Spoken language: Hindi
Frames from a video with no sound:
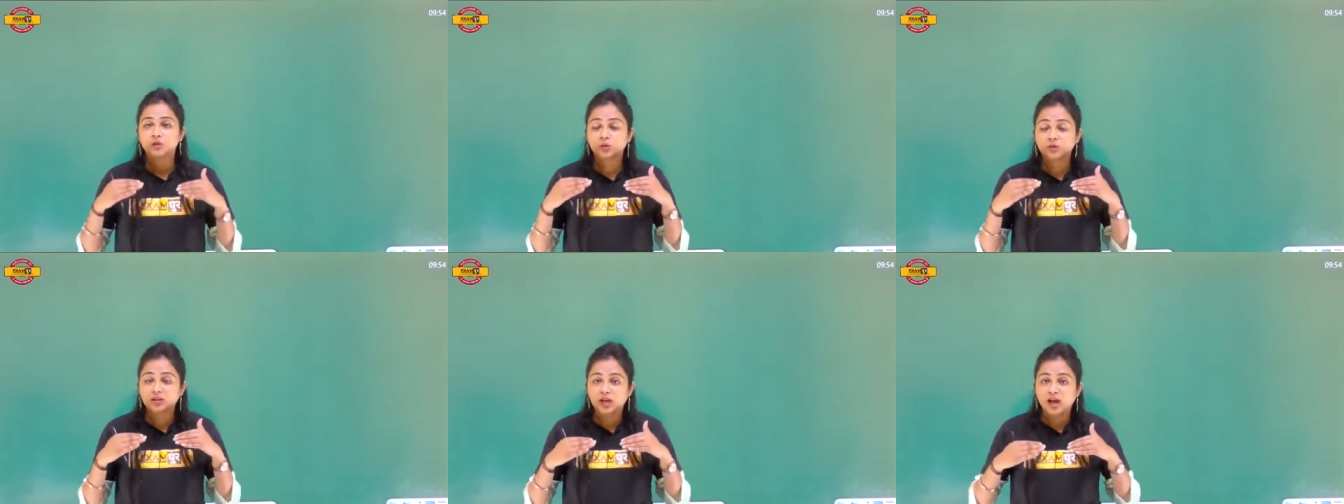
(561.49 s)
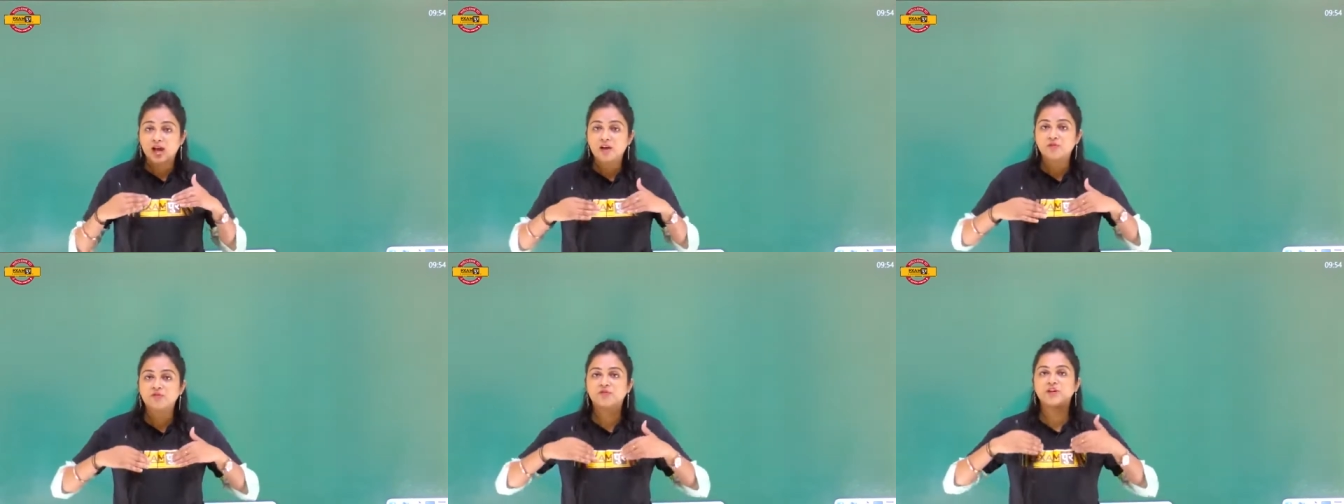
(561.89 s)
तो क्या
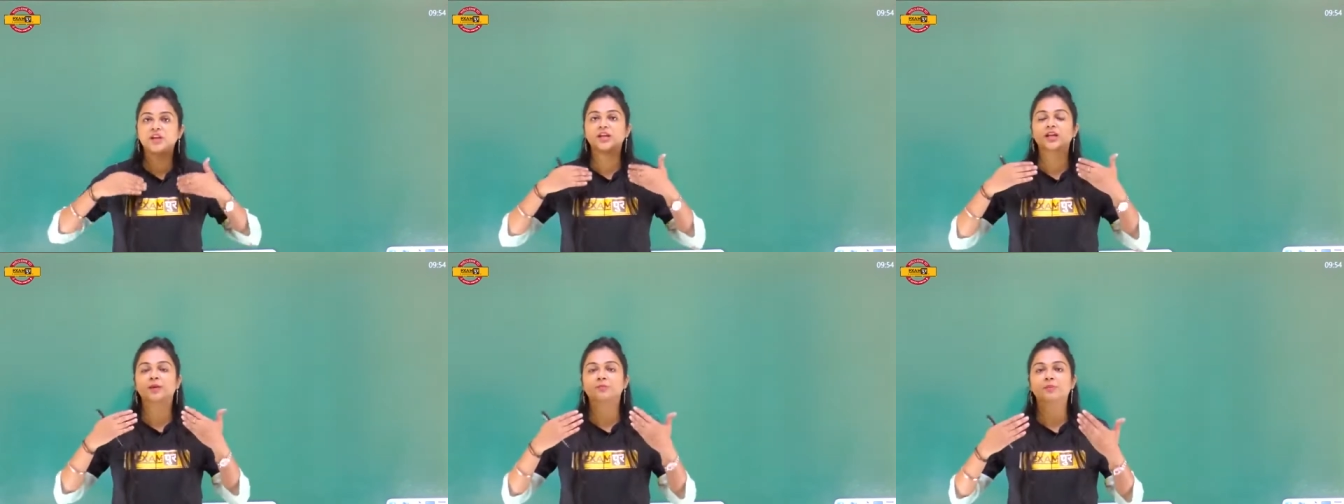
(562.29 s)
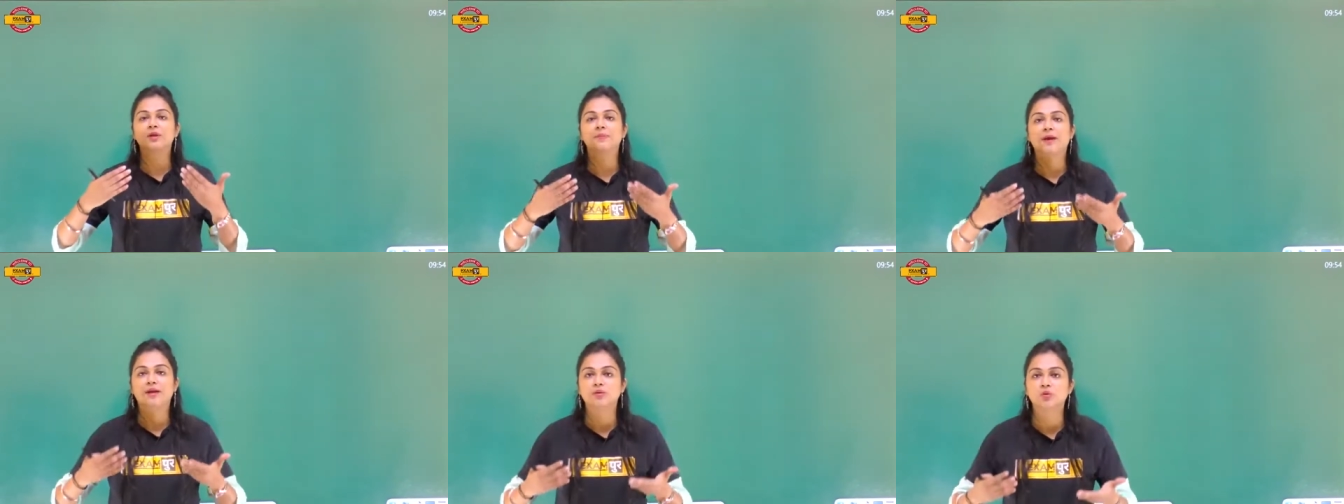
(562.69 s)
हम फ्रीली
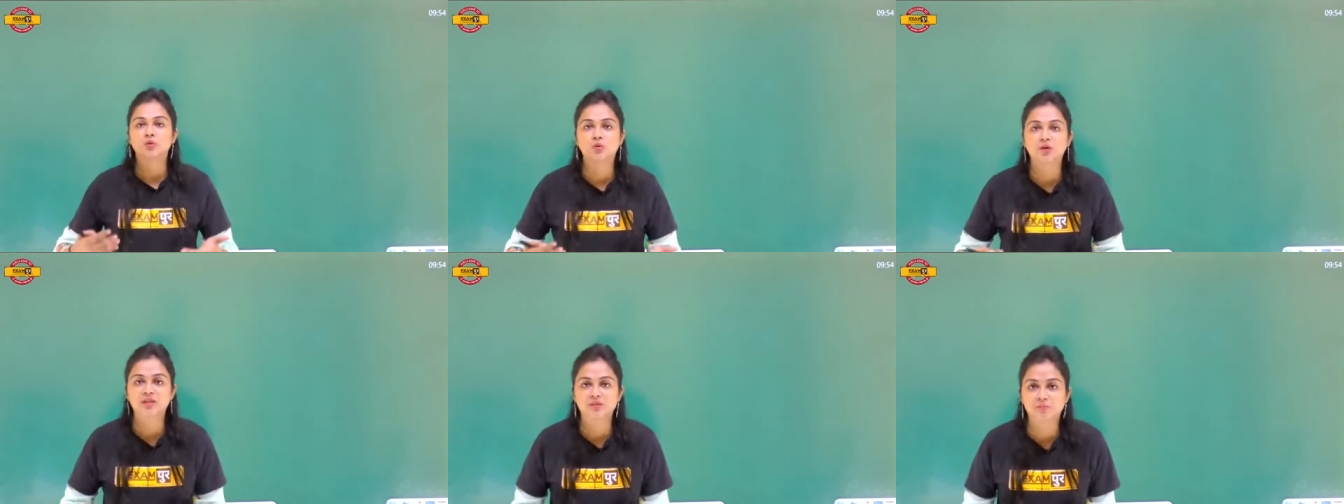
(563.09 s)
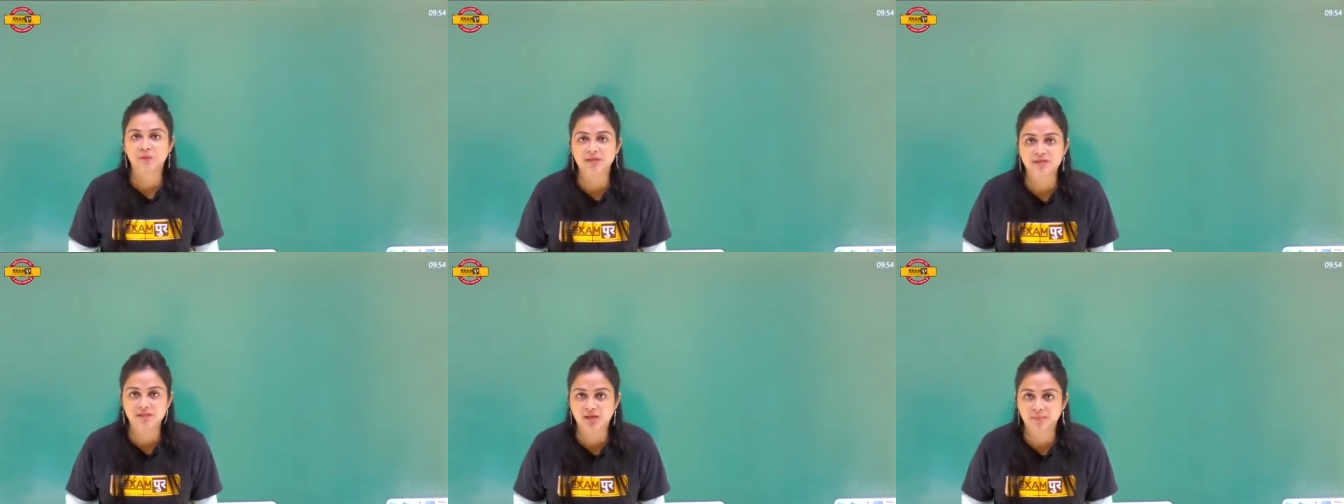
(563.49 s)
अपनी बातों को
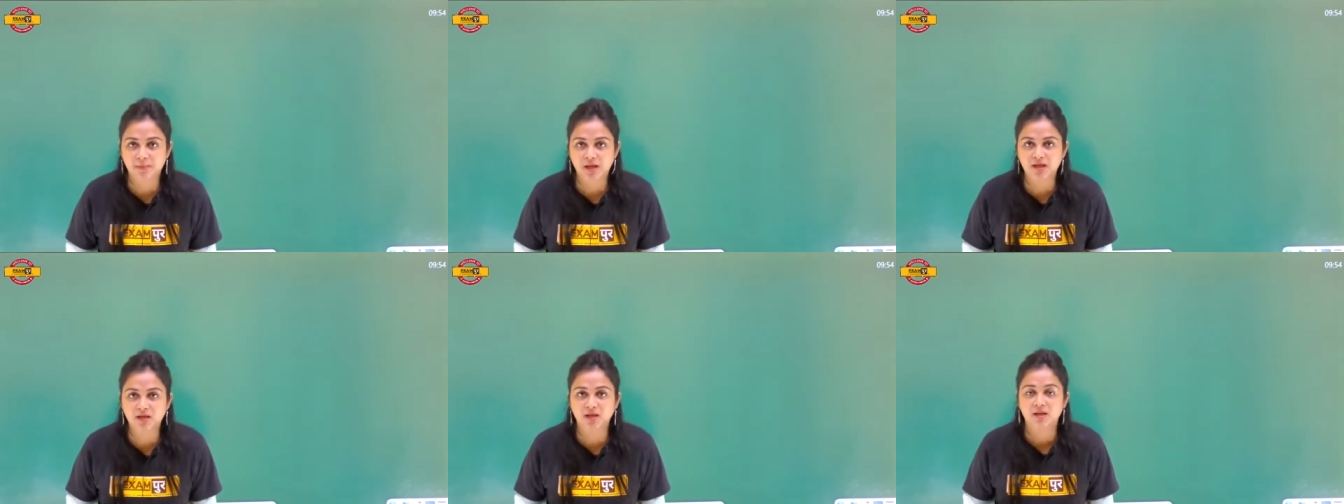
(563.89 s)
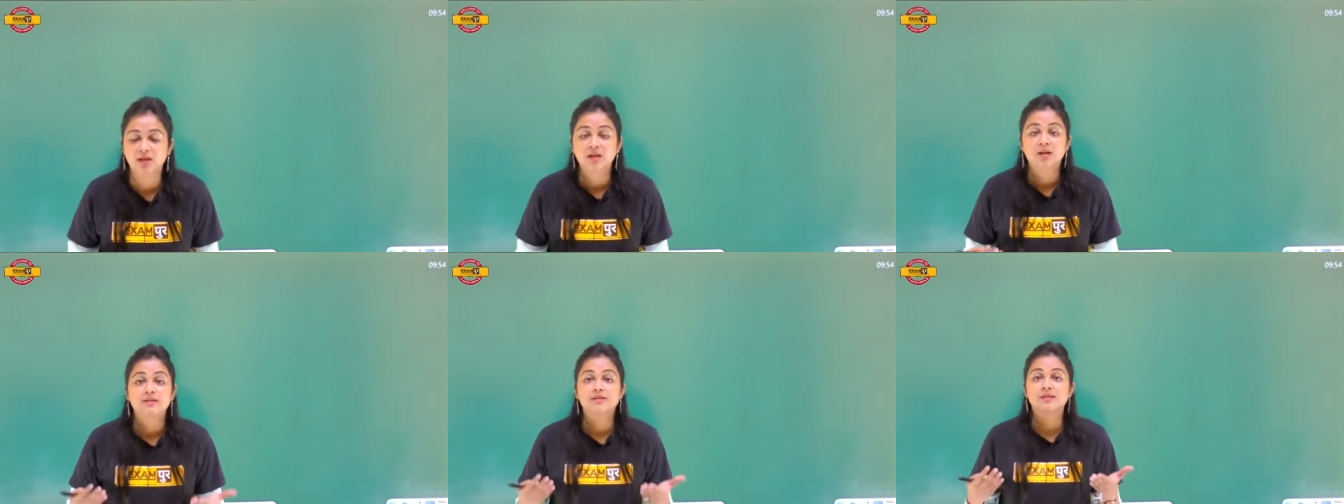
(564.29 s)
एक्सप्रेस कर पाएंगे
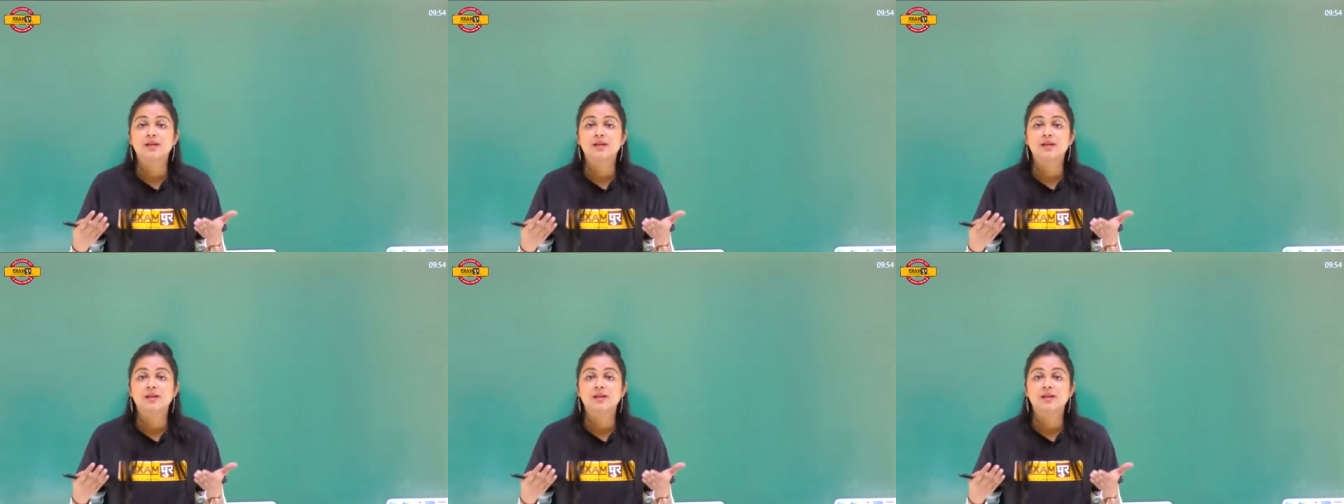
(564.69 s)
